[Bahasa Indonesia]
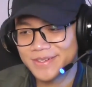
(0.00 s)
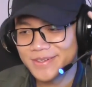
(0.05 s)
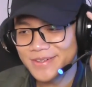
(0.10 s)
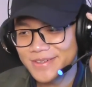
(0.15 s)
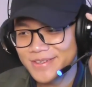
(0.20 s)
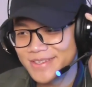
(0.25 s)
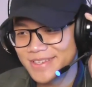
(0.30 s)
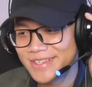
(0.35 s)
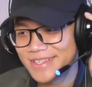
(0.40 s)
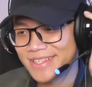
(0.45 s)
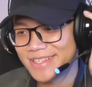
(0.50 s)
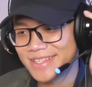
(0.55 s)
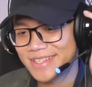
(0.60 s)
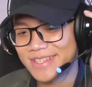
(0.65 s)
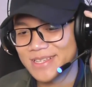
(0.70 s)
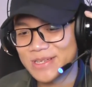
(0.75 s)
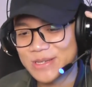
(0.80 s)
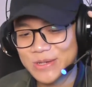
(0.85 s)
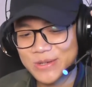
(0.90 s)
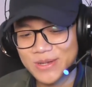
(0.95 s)

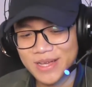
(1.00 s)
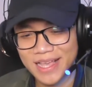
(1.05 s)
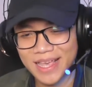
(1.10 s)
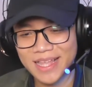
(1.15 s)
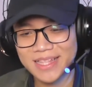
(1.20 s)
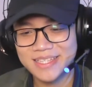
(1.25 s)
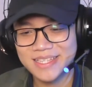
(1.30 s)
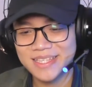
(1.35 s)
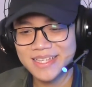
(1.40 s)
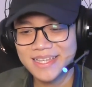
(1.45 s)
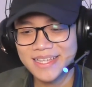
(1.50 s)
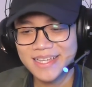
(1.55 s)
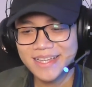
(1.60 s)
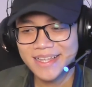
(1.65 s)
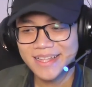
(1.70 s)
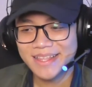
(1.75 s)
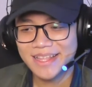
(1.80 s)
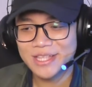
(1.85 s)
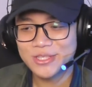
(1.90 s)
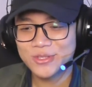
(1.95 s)
Hui, keren sih
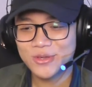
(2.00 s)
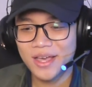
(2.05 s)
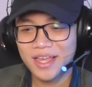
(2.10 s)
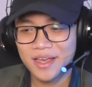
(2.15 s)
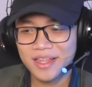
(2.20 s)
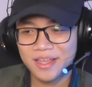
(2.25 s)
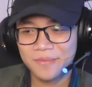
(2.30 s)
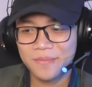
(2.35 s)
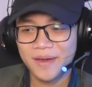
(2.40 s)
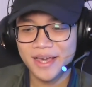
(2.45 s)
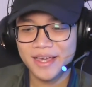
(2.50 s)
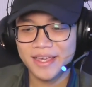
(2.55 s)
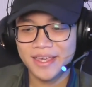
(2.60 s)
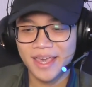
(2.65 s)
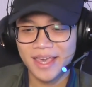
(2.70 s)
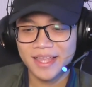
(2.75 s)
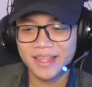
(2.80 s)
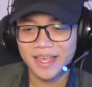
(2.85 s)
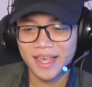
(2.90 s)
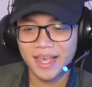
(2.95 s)
dan juga ada
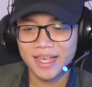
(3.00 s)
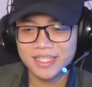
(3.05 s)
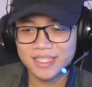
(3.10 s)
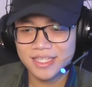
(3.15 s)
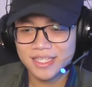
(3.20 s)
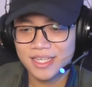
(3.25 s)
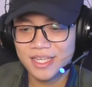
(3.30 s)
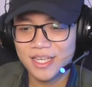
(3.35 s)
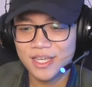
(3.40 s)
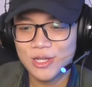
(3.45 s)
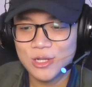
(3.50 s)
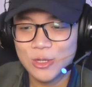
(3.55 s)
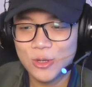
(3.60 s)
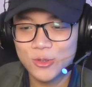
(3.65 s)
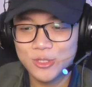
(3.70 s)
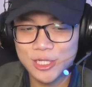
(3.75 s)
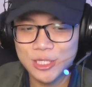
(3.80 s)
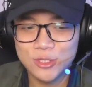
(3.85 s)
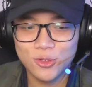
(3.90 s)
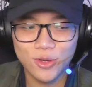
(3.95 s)
bagian kayak si
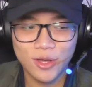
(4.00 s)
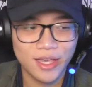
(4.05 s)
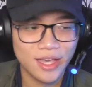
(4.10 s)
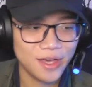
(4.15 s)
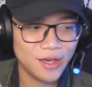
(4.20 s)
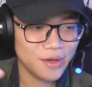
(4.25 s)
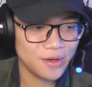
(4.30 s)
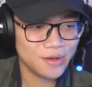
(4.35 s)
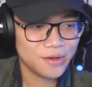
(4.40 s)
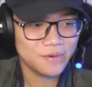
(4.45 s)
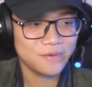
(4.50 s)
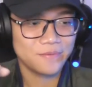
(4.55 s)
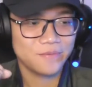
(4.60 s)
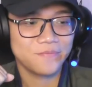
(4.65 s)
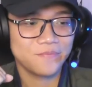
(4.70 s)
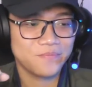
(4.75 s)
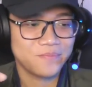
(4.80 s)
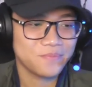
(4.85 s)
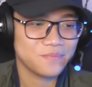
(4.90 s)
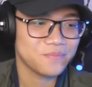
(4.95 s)
Ryujin tuh kayak
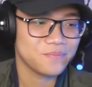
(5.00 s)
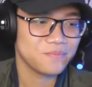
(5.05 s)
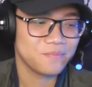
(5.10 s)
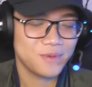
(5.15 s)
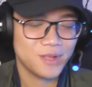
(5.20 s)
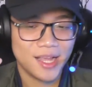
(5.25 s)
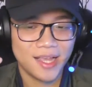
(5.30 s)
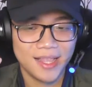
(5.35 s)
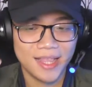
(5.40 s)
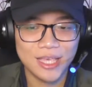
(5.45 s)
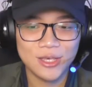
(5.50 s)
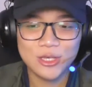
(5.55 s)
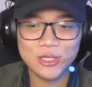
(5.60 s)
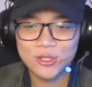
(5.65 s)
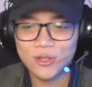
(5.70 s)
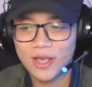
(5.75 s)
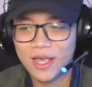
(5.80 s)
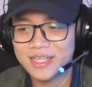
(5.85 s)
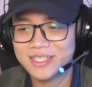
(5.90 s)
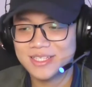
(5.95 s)
berkelahi
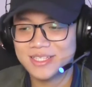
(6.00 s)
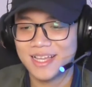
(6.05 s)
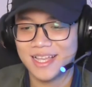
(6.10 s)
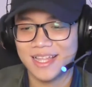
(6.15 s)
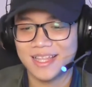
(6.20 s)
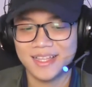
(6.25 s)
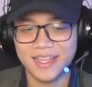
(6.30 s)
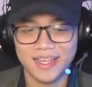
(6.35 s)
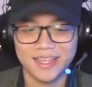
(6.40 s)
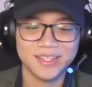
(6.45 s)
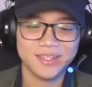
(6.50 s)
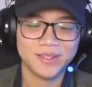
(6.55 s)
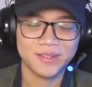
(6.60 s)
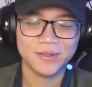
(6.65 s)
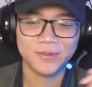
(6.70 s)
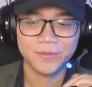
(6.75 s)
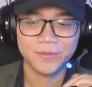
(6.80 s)
gitu guys keren keren